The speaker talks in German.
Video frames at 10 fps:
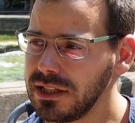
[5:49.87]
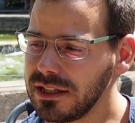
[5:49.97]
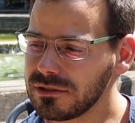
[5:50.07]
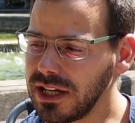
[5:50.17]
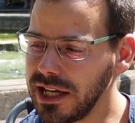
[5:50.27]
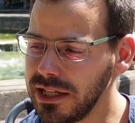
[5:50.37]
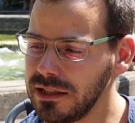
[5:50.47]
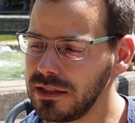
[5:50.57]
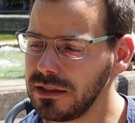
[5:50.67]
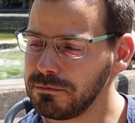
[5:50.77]
also
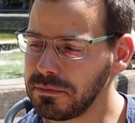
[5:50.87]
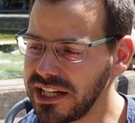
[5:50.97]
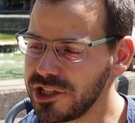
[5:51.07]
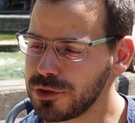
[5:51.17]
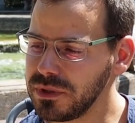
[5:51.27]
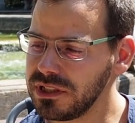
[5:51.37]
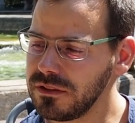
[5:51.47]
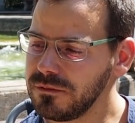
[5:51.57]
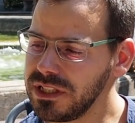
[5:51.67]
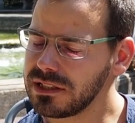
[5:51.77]
ein Beispiel, wie